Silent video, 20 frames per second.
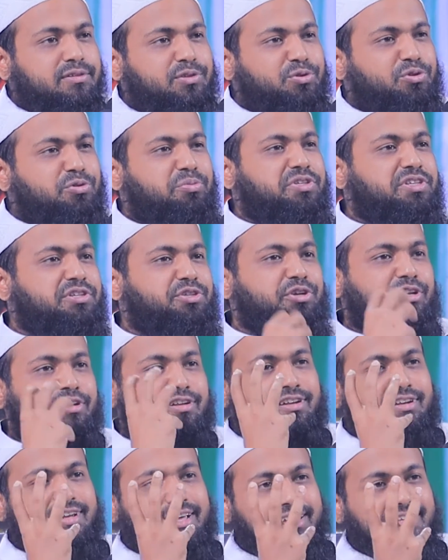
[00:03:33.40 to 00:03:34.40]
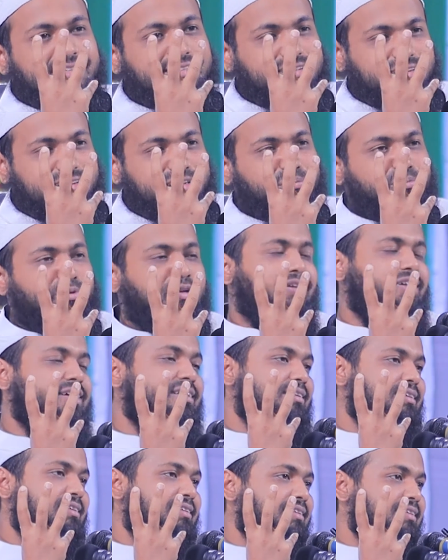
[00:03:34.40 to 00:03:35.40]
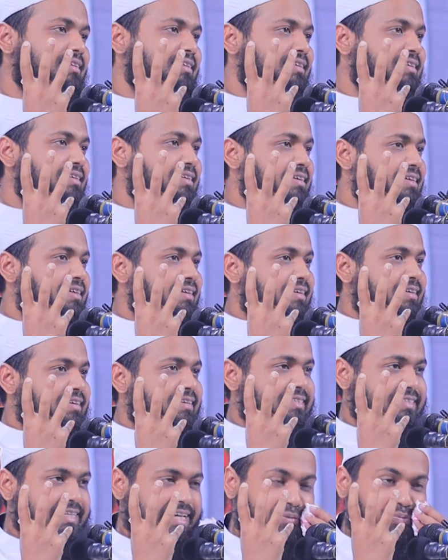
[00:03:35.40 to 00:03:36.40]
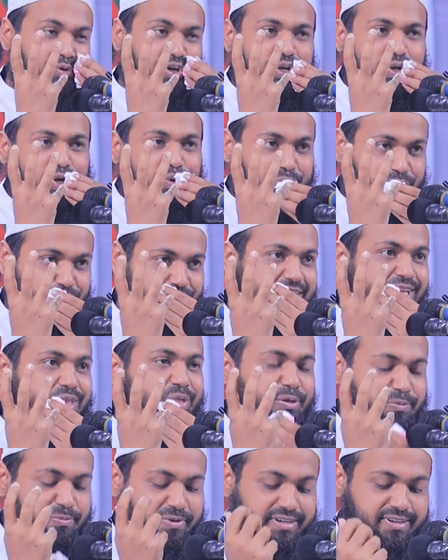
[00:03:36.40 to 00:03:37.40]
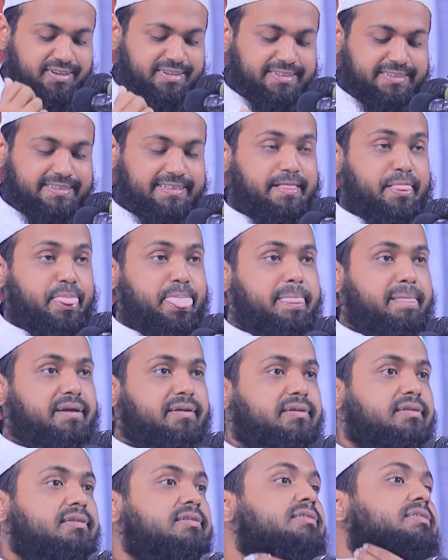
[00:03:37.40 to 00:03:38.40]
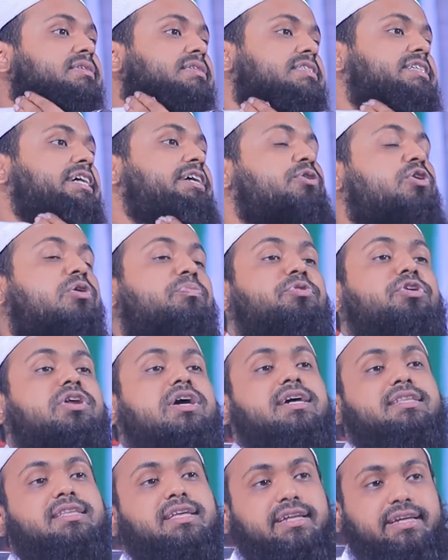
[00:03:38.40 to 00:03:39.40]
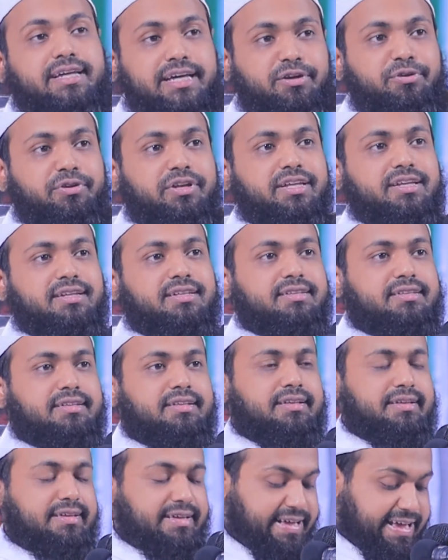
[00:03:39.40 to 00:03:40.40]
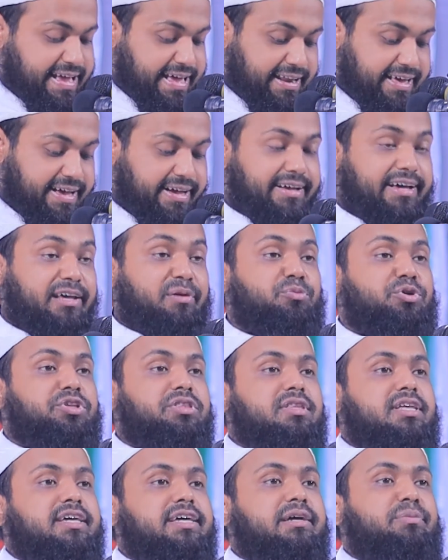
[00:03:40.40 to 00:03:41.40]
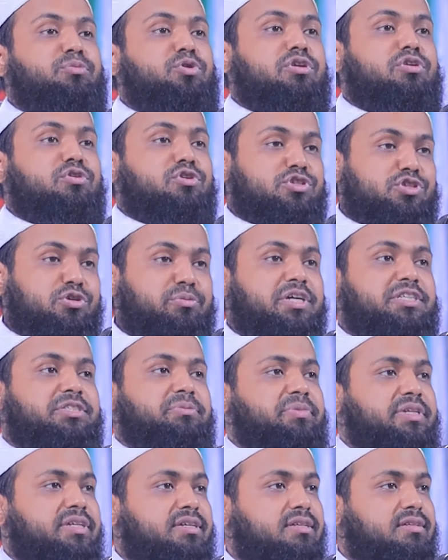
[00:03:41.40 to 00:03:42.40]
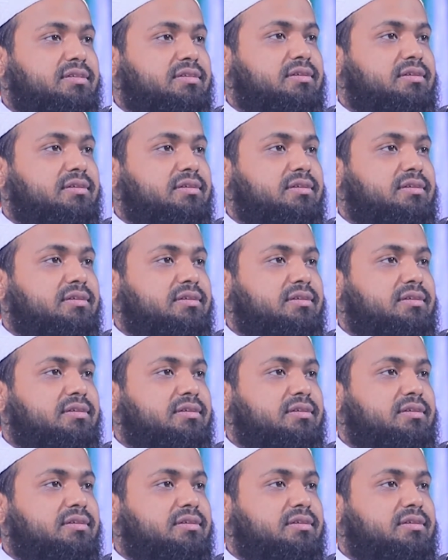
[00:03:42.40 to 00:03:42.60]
তো নবীজি সাল্লাহ আলি সাল্লাম বললেন যে এমন অপরাধ হবে যে অপরাধের কারণে এলাকার মধ্যে এমন গজব আসবে